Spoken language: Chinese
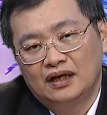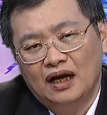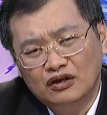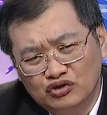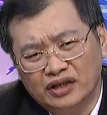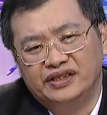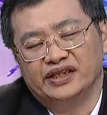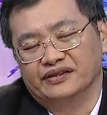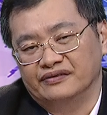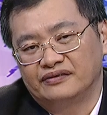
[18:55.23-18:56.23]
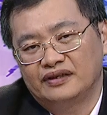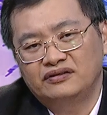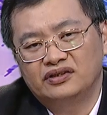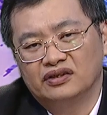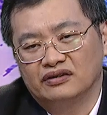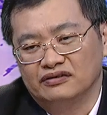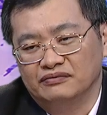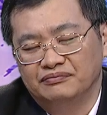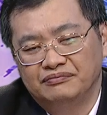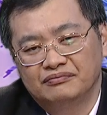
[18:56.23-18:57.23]
它有赚钱，但是哦，
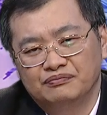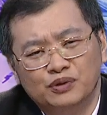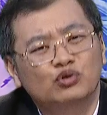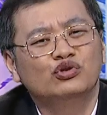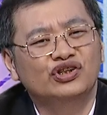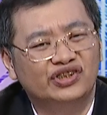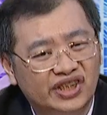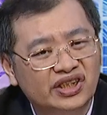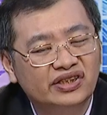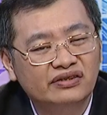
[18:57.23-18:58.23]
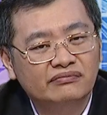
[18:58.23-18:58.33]
不如预期。